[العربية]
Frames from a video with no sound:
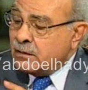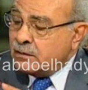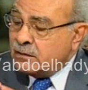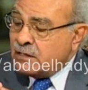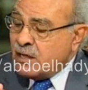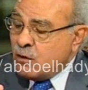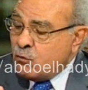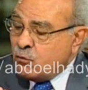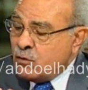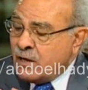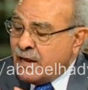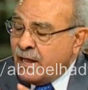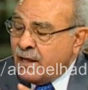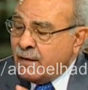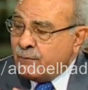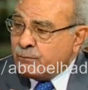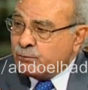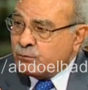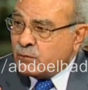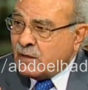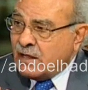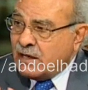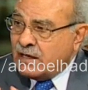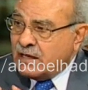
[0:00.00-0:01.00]
دوله
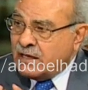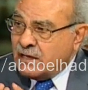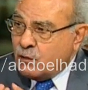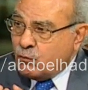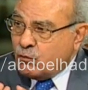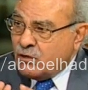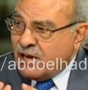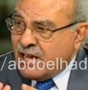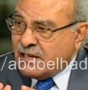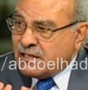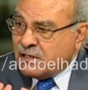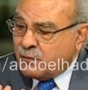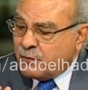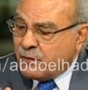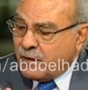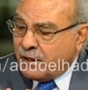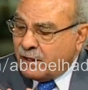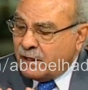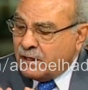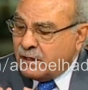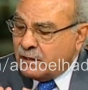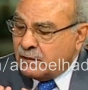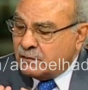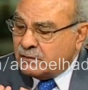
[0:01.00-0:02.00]
اللي هي ولايه
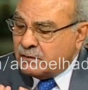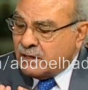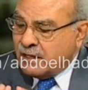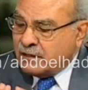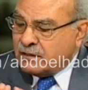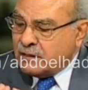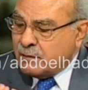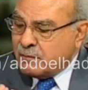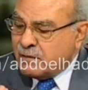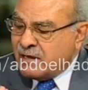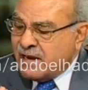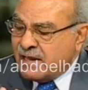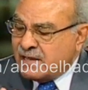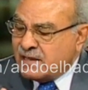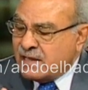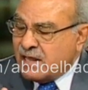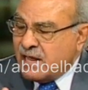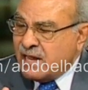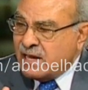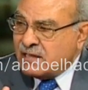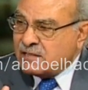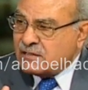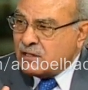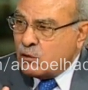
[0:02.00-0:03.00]
الفقيه تعتبر ان
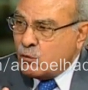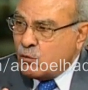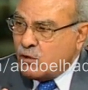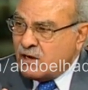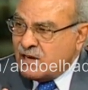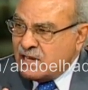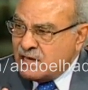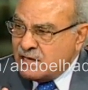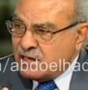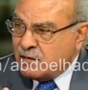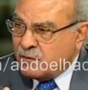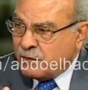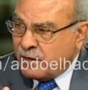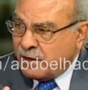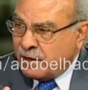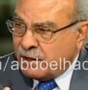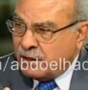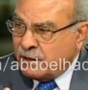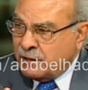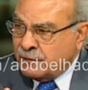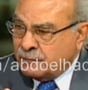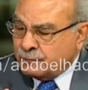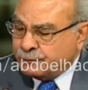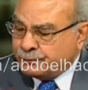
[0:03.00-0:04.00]
هذا الولي
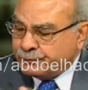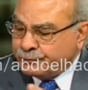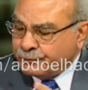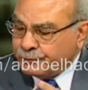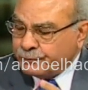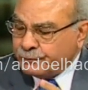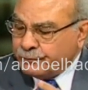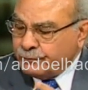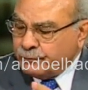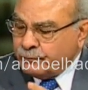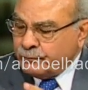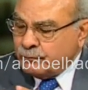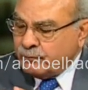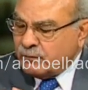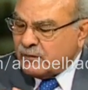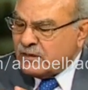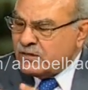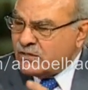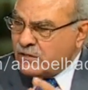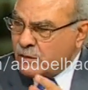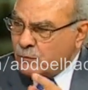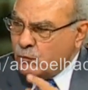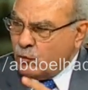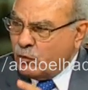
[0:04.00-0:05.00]
الفقيه
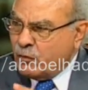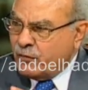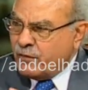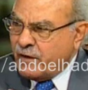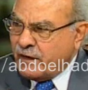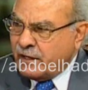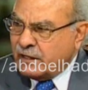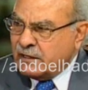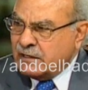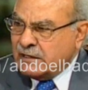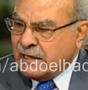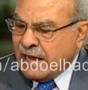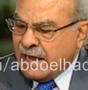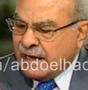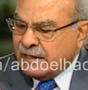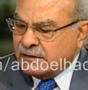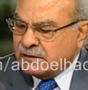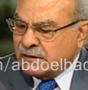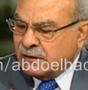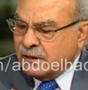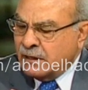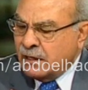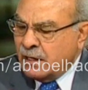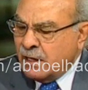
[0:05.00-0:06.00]
سموه الفقيه
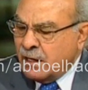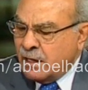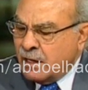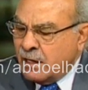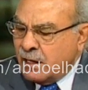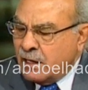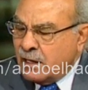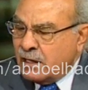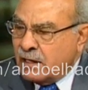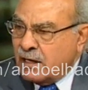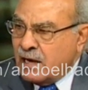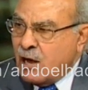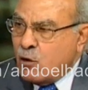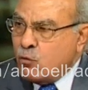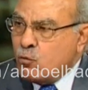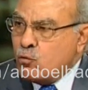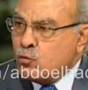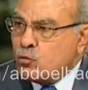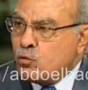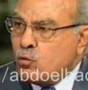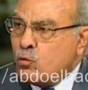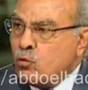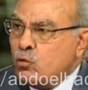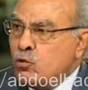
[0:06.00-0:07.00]
العادل
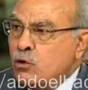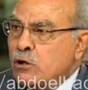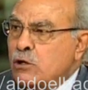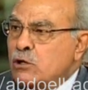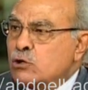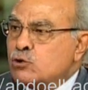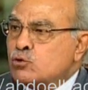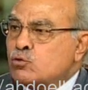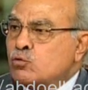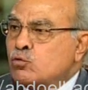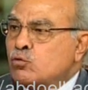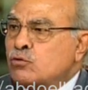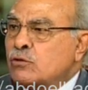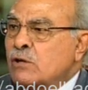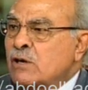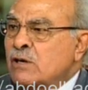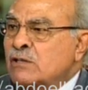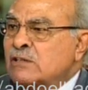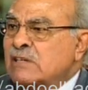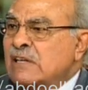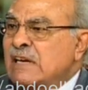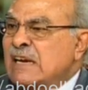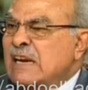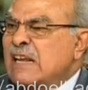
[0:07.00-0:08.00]
له كل
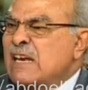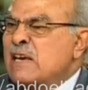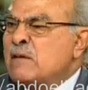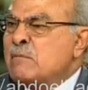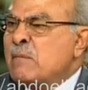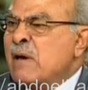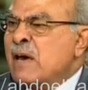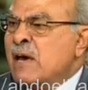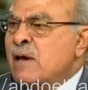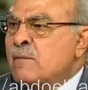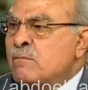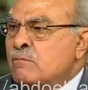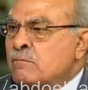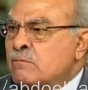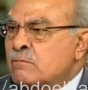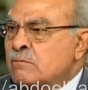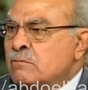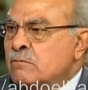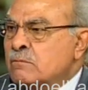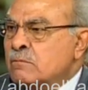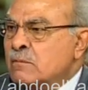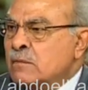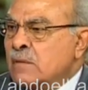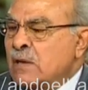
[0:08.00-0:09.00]
سلطات الامام
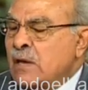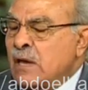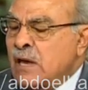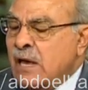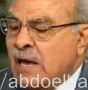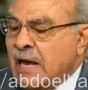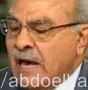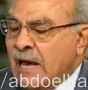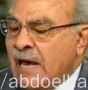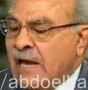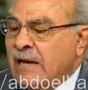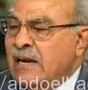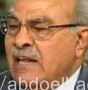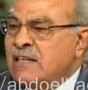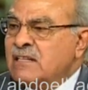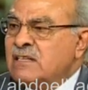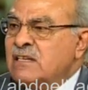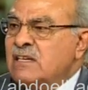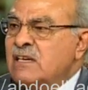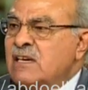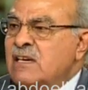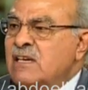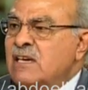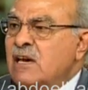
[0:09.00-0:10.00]

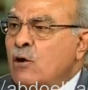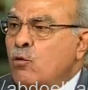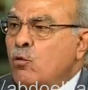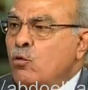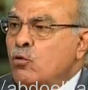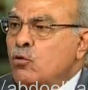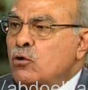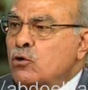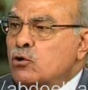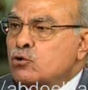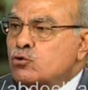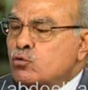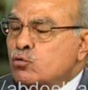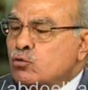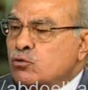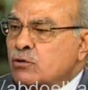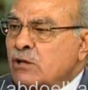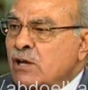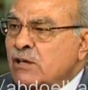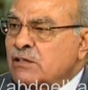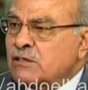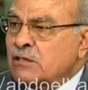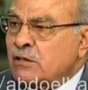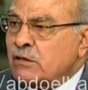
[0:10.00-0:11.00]
التي هي كل
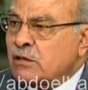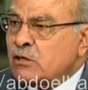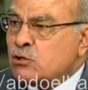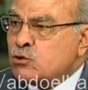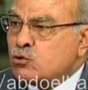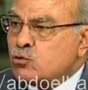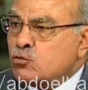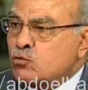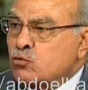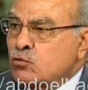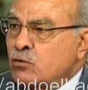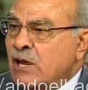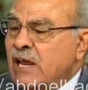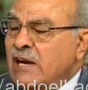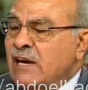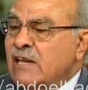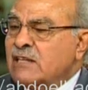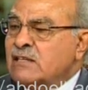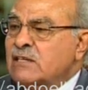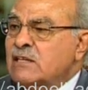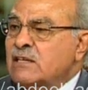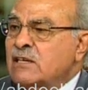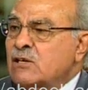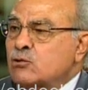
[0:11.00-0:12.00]
سلطات الرسول
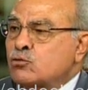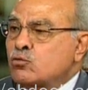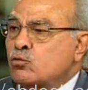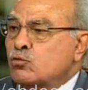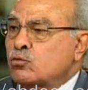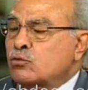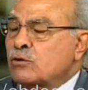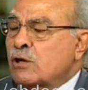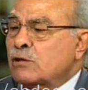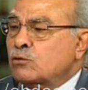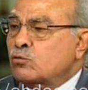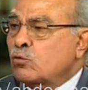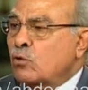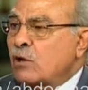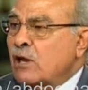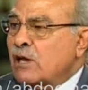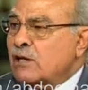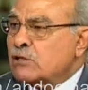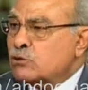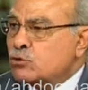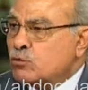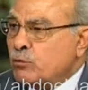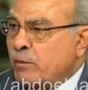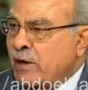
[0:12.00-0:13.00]
التي هي سلطات
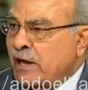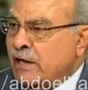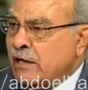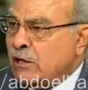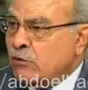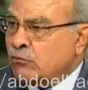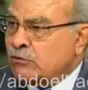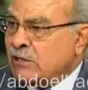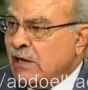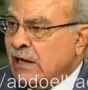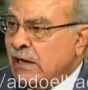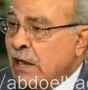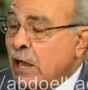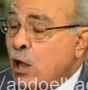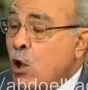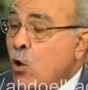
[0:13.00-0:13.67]
الله سبحانه وتعالى